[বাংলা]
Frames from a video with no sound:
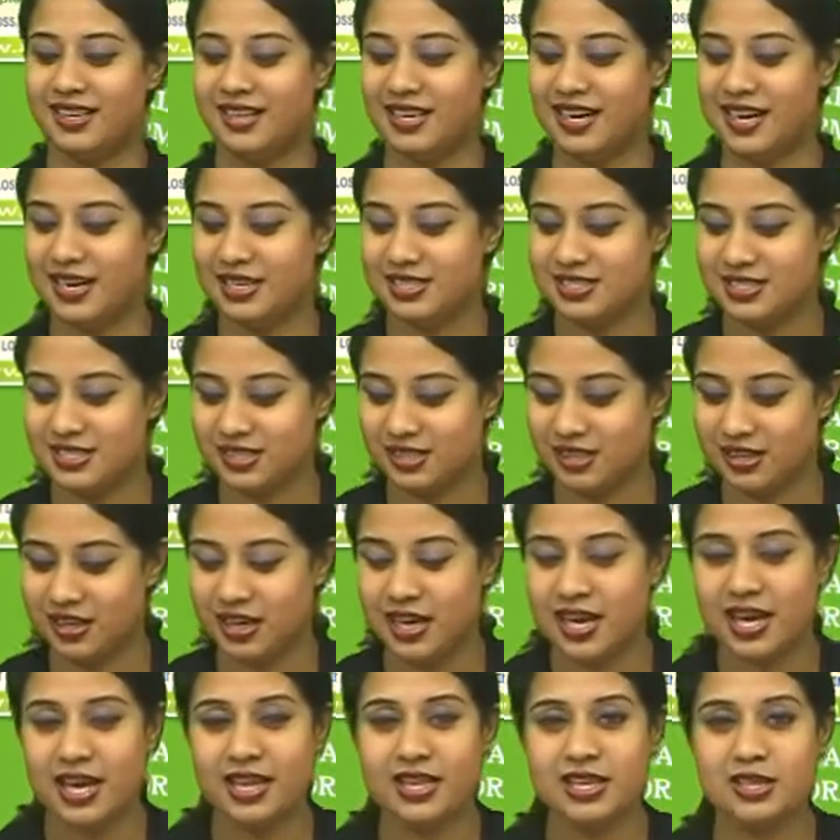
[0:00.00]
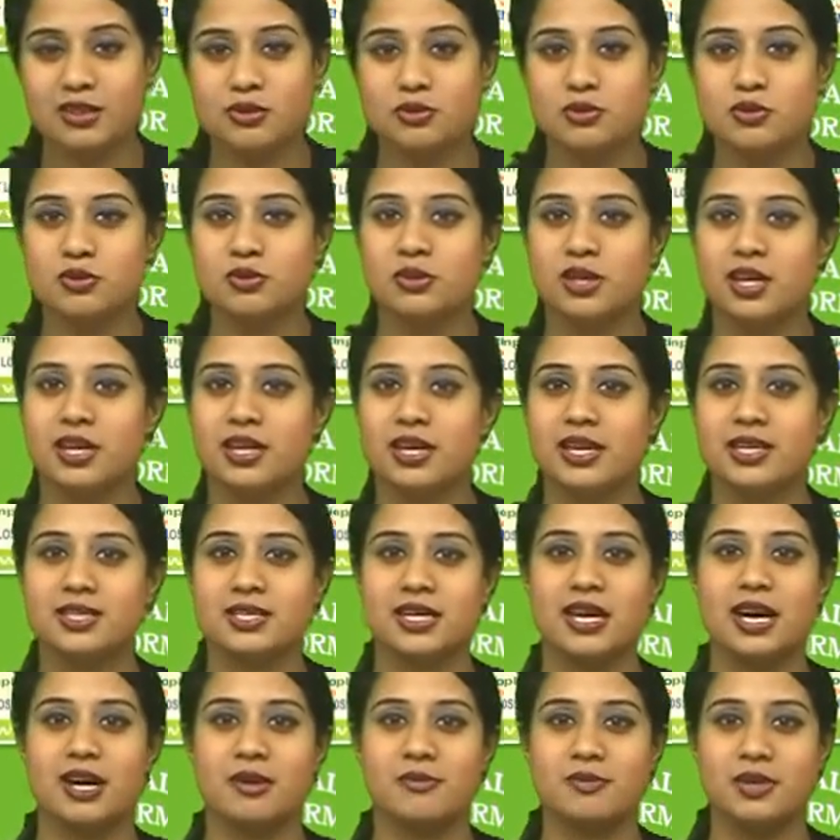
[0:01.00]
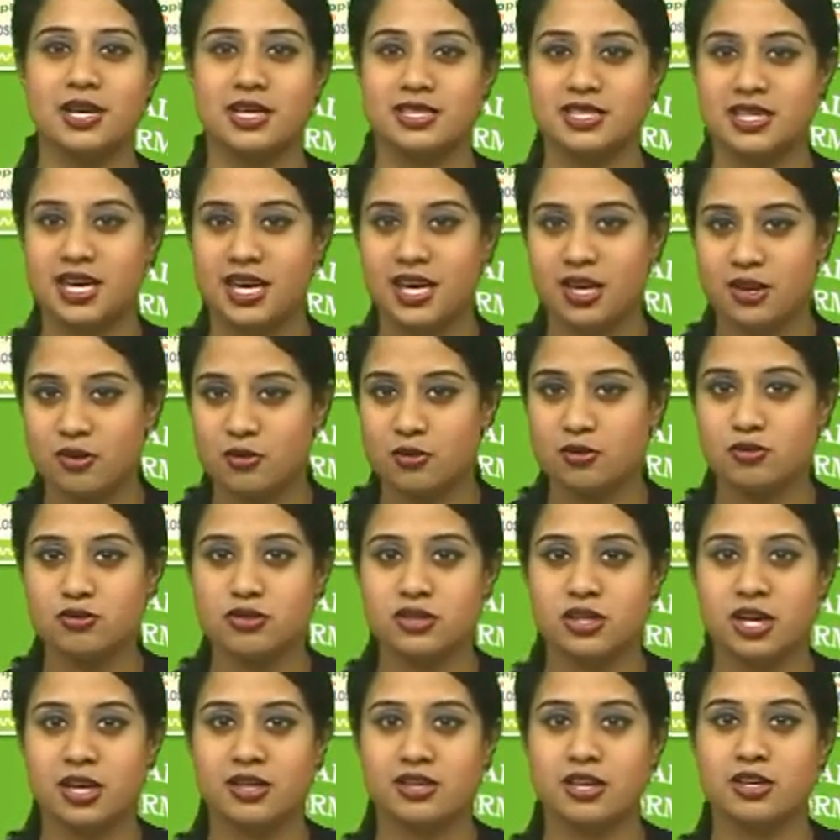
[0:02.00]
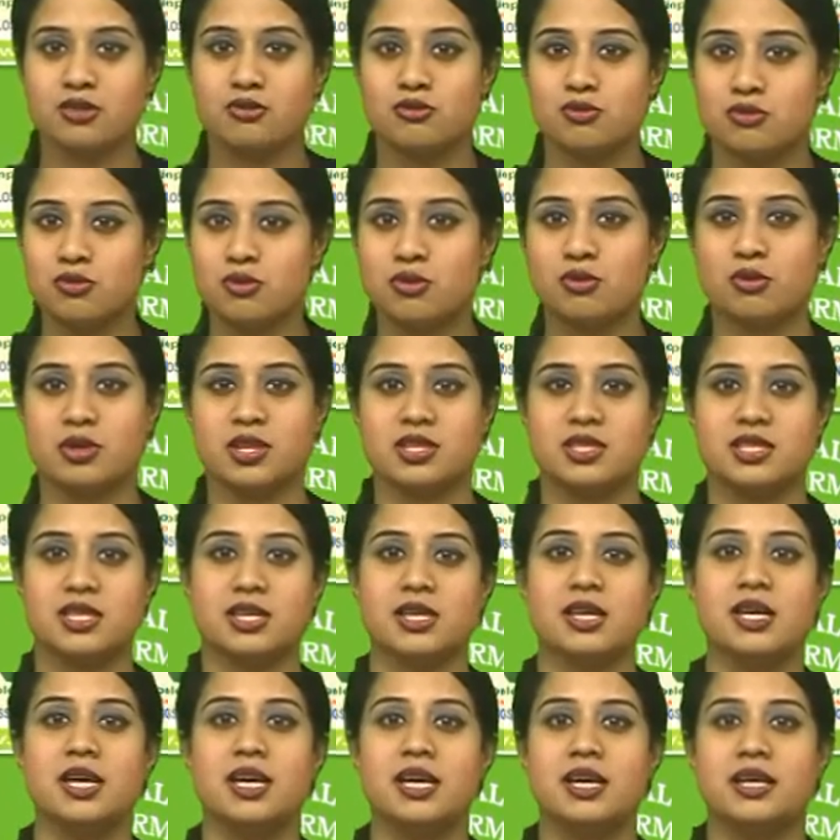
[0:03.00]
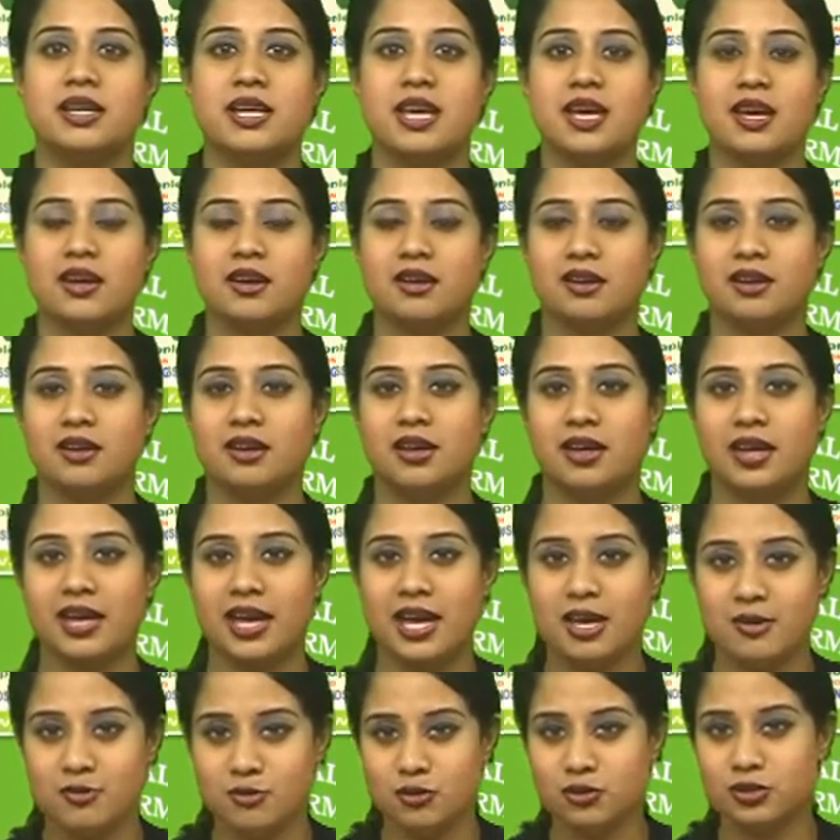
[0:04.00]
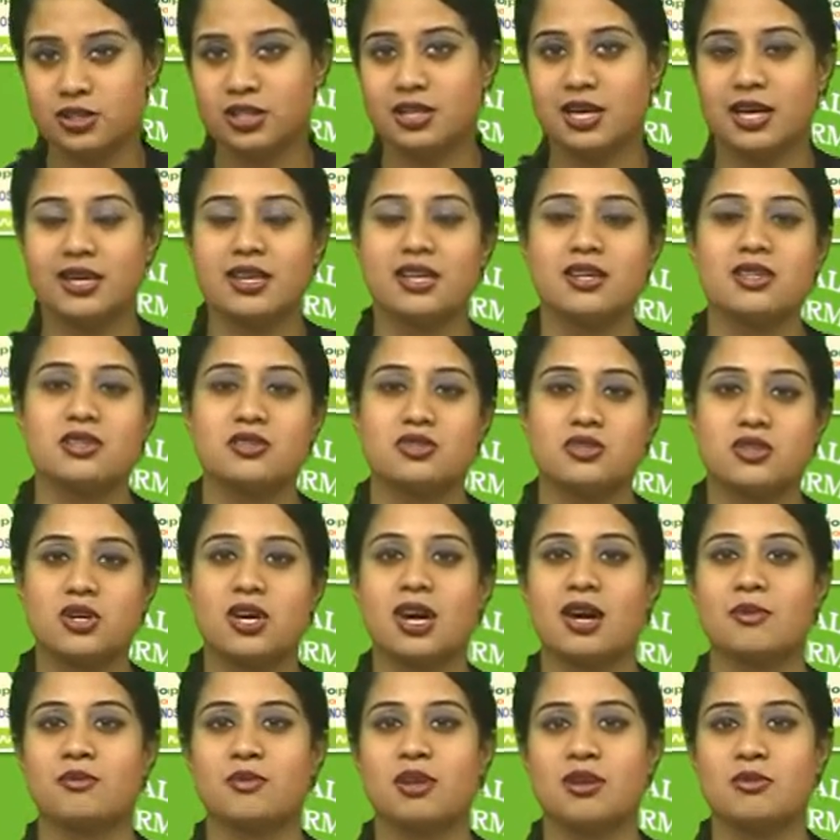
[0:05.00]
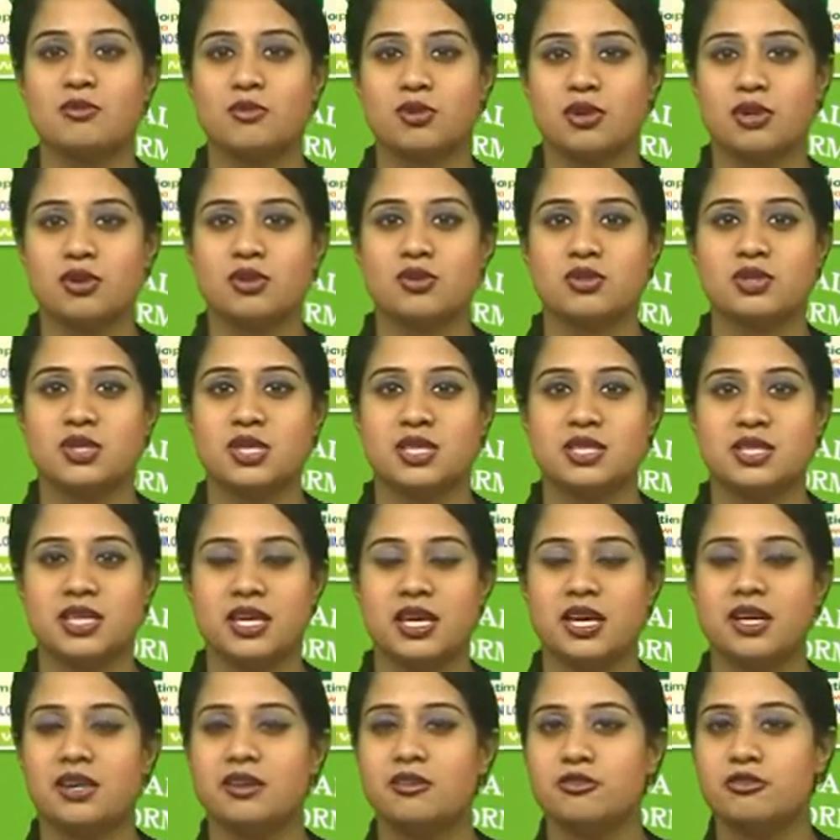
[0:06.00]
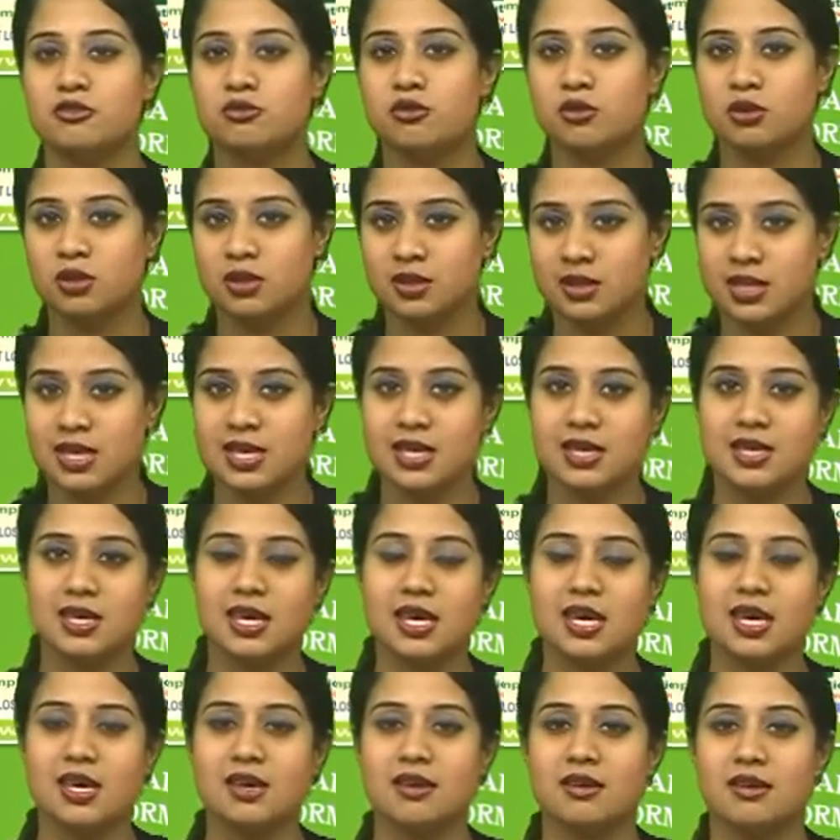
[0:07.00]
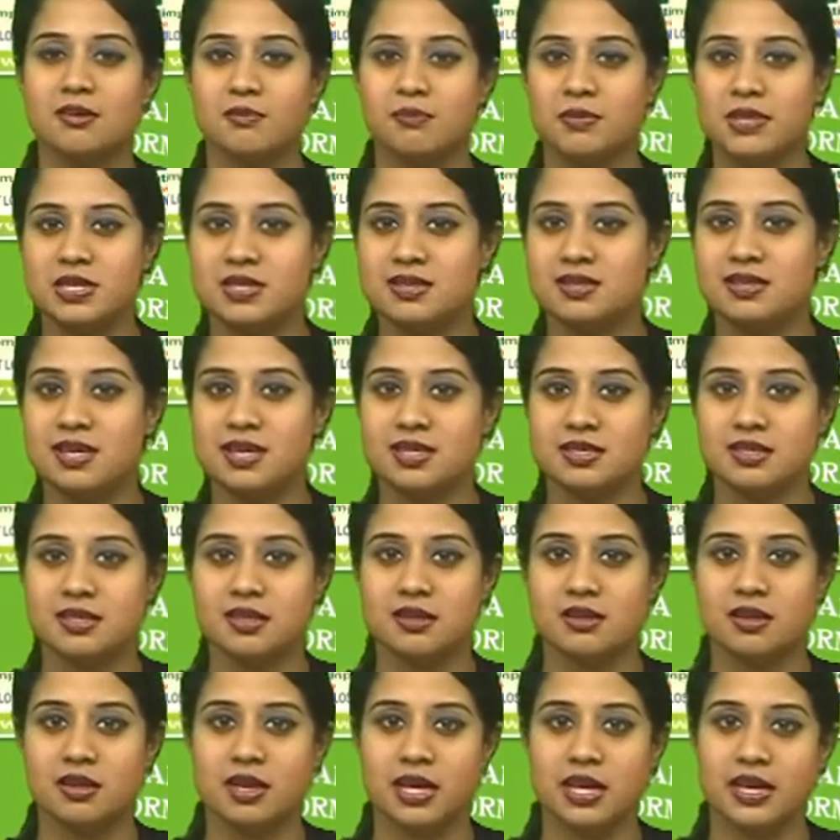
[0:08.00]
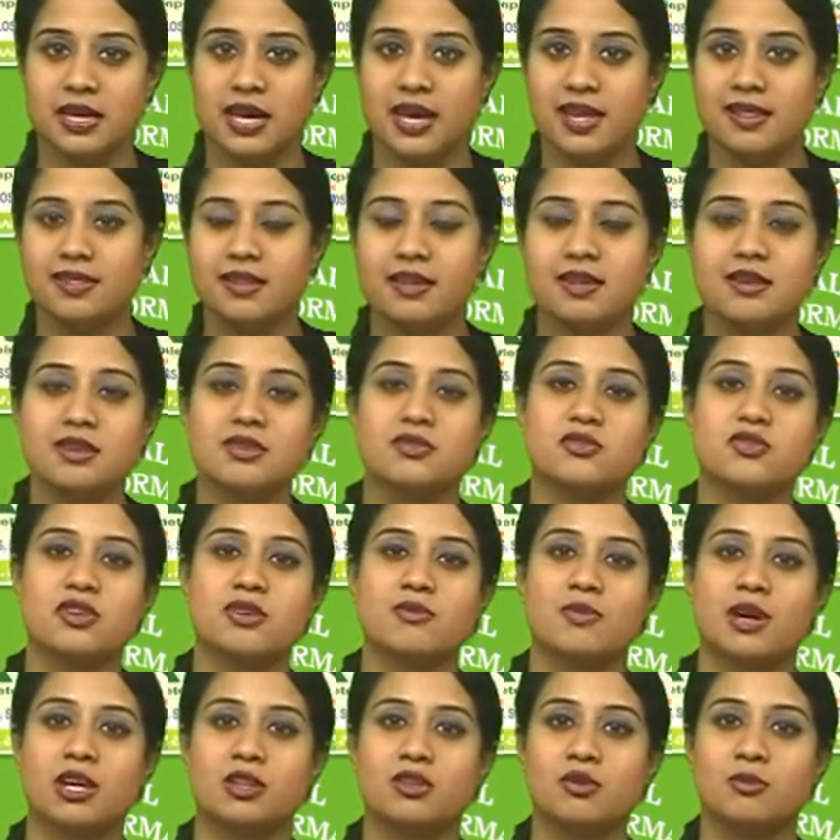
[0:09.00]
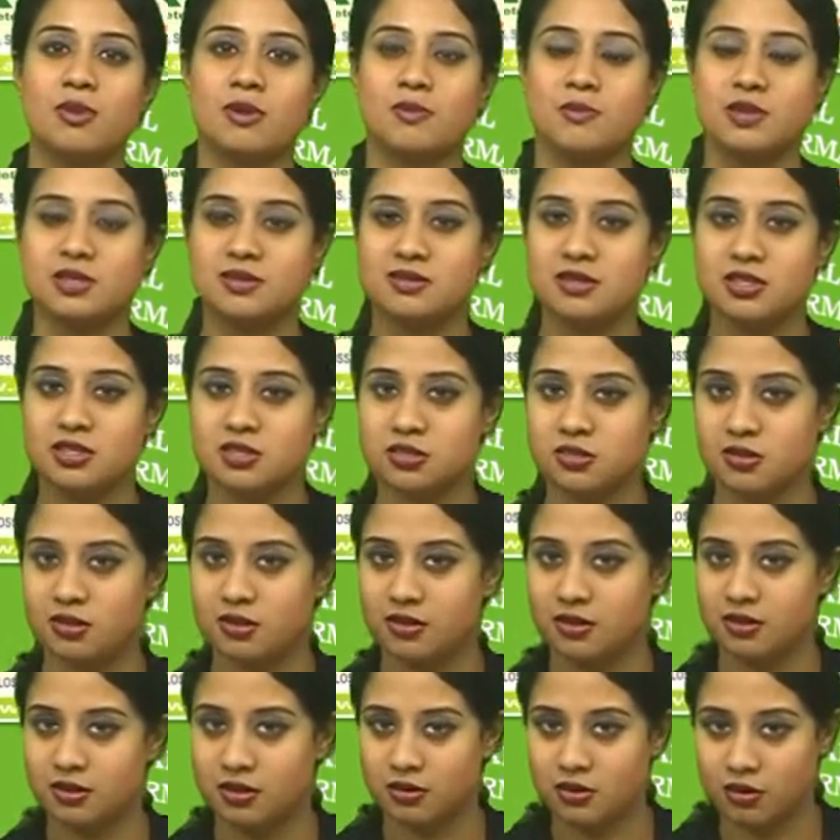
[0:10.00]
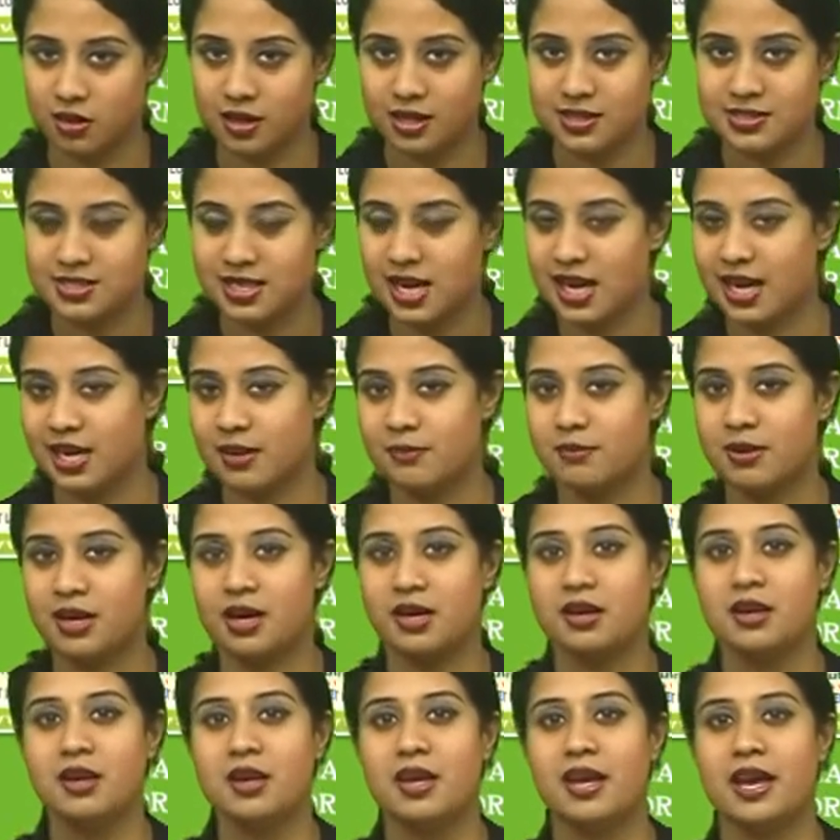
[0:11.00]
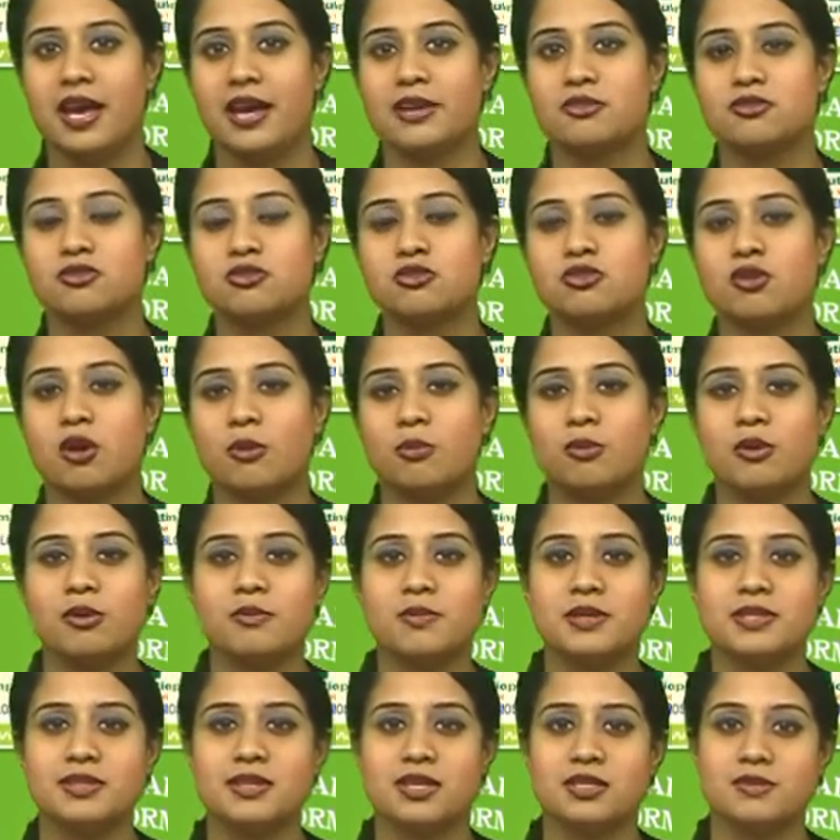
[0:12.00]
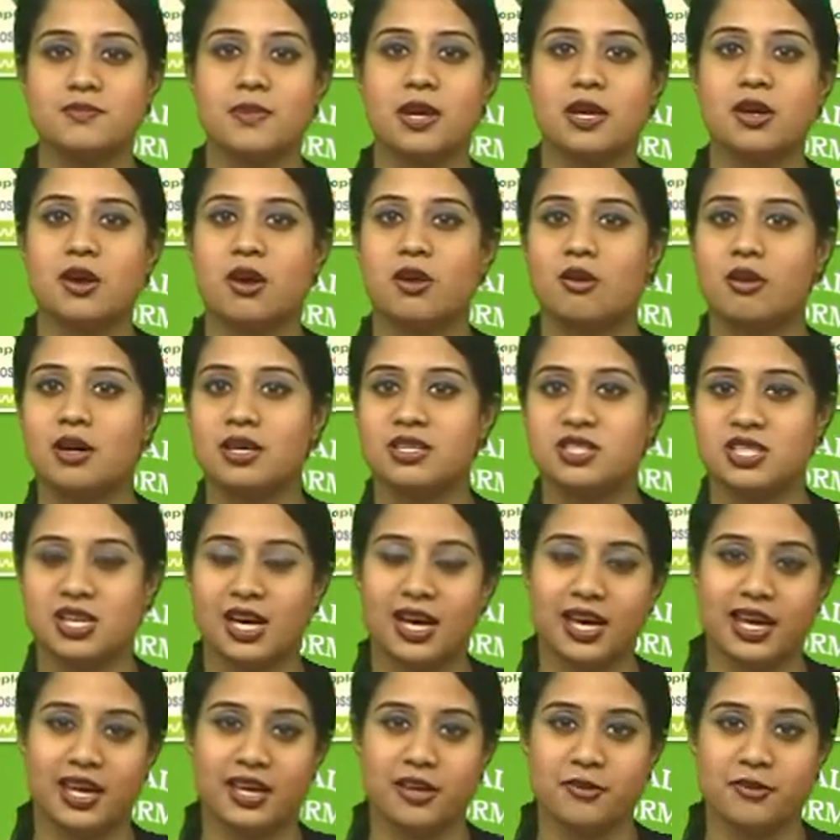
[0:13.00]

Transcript: আজ এদের দুজনকে নিয়ে যে আমি আজকে এই অনুষ্ঠানটা শুরু করেছি ঠিক এই মুহূর্তে দাঁড়িয়ে নিশ্চয়ই আপনার মনে হচ্ছে যে সত্যি কি বিজনেস এই হেলথ ইন্ডাস্ট্রির মাধ্যমে বিজনেস করা যায় বা একজন সফল বিজনেসম্যান হওয়া যায়